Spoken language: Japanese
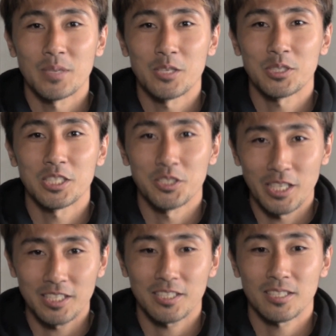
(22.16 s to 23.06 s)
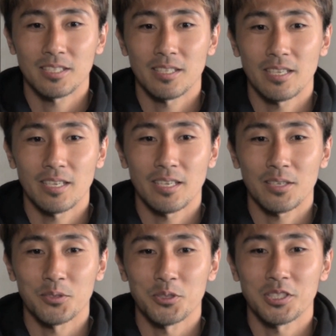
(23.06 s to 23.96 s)
ビーフシチューです、
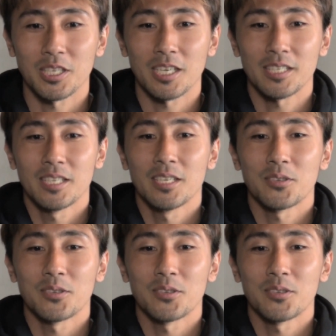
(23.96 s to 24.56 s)
え今年は